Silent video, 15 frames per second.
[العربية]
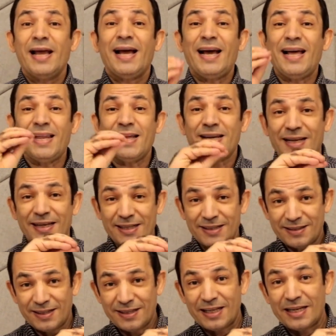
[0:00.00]
هيلاري
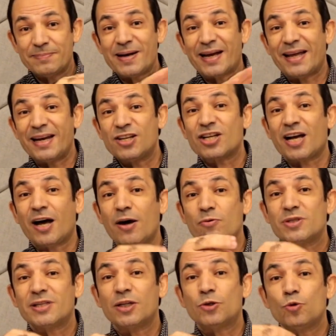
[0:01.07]
كلينتون اللي ما كانتش
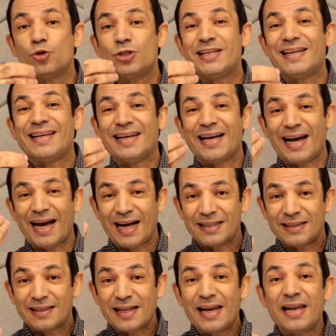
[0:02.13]
عاوزة تسيء لأحد